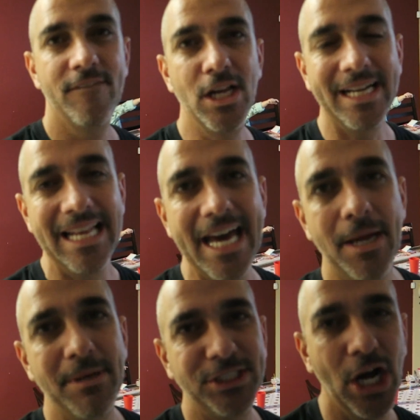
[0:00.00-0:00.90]
Falou,
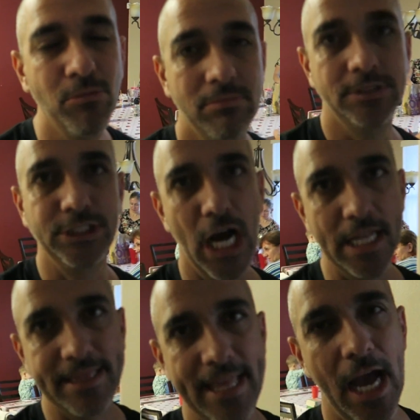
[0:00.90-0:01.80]
galera. Beijão. E
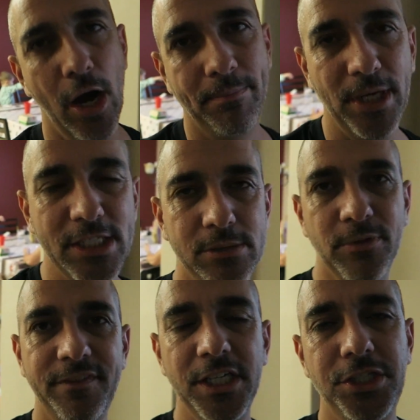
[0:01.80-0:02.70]
até o
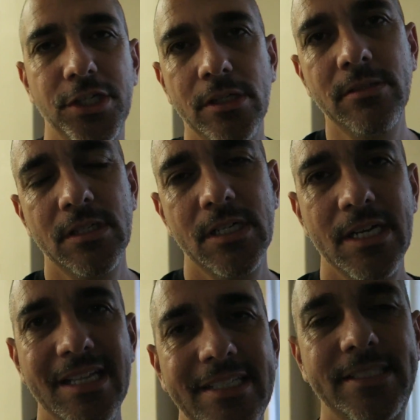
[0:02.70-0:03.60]
próximo vídeo. O
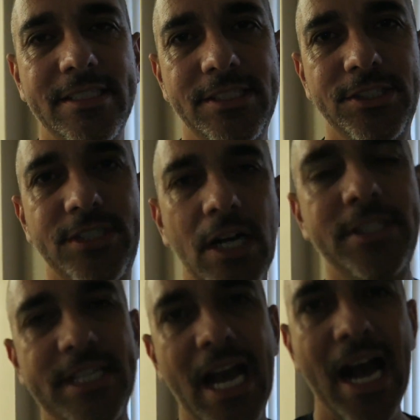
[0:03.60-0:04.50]
que o bebê quer? Tchau,
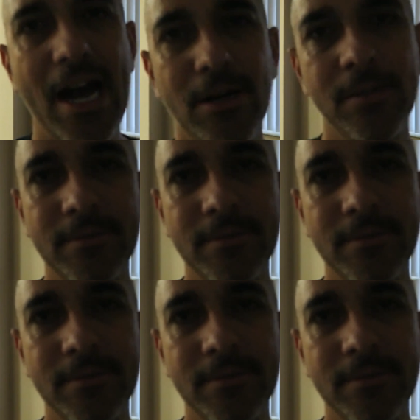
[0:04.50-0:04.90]
tchau.